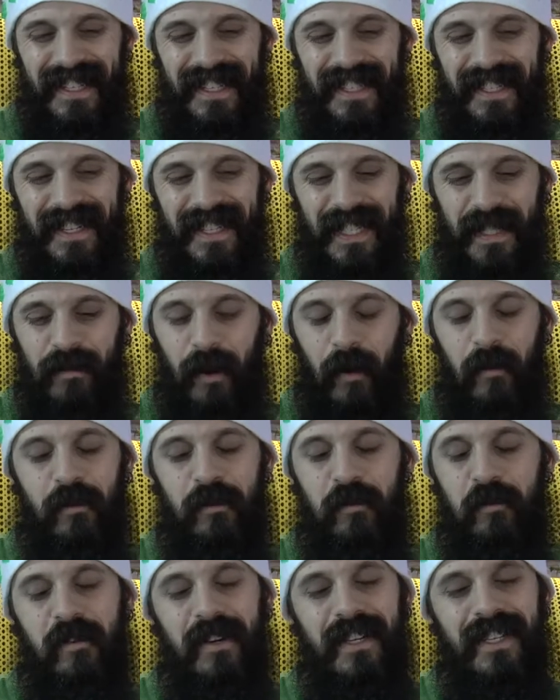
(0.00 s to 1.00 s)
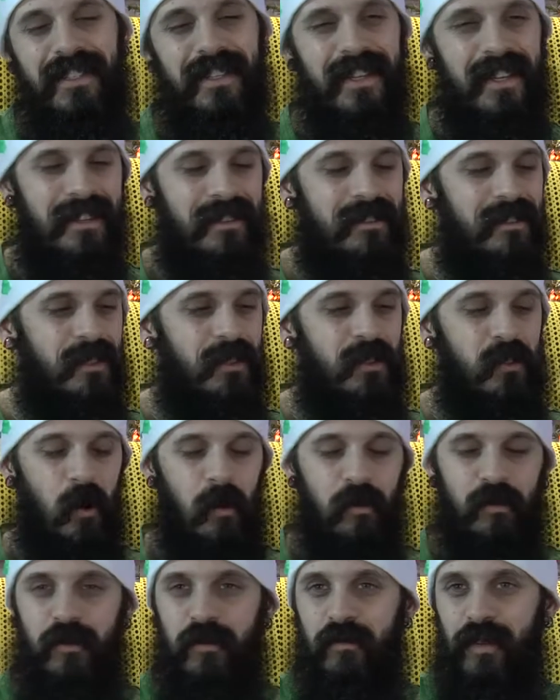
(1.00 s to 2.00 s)
die Christbaumkugel sehen, die
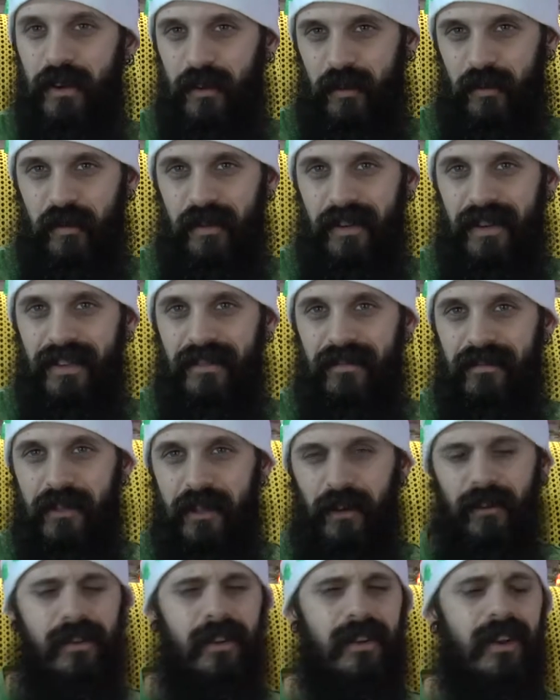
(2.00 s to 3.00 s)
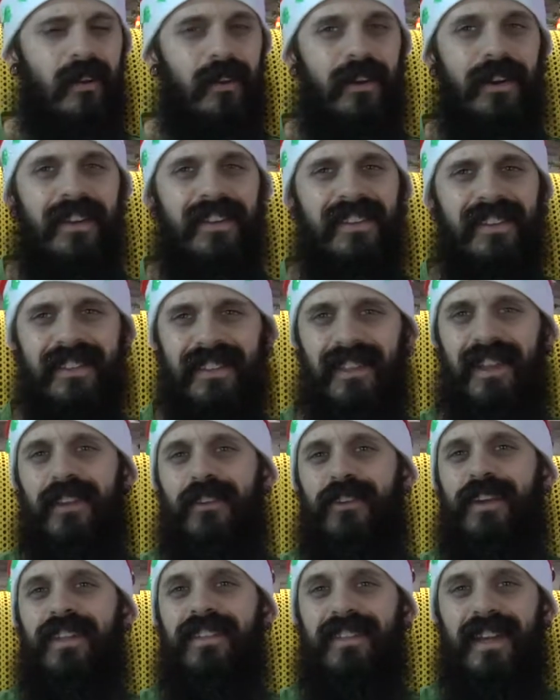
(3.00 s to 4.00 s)
Stormtrooper-Kugel. Schaut genau hin, das ist
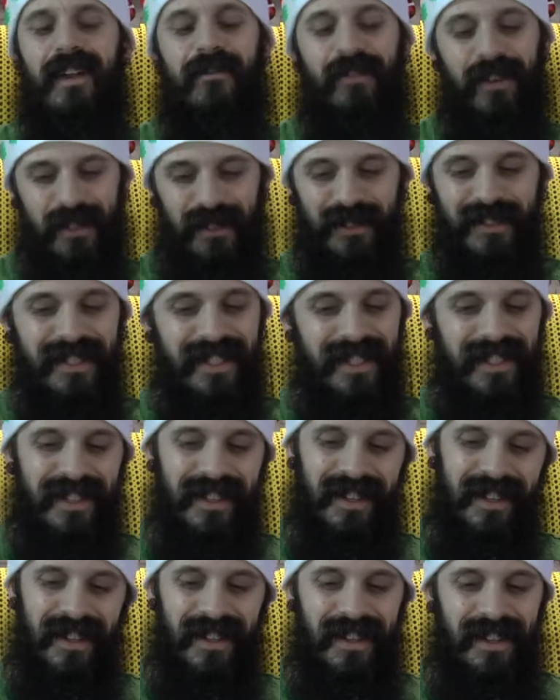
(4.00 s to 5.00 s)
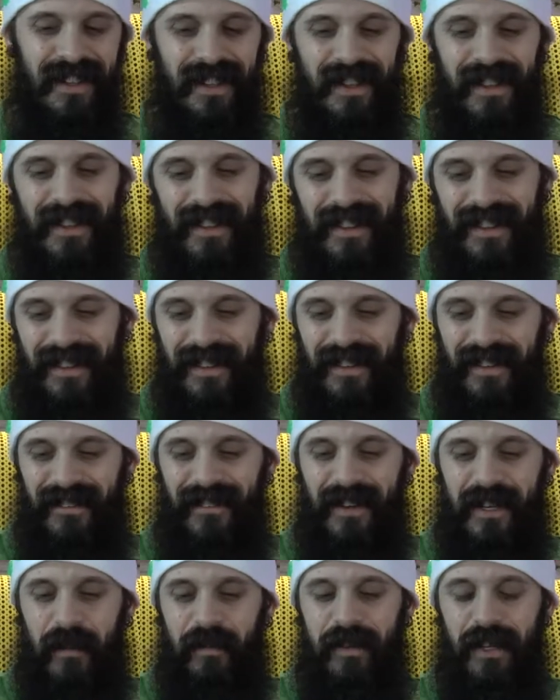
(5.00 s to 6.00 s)
eigentlich ganz einfach zu sehen.
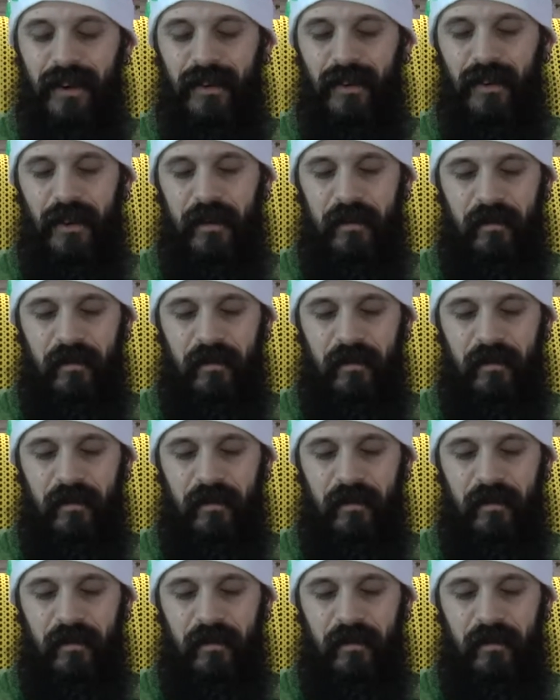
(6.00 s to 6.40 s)
Vielleicht habt ihr ja Glück.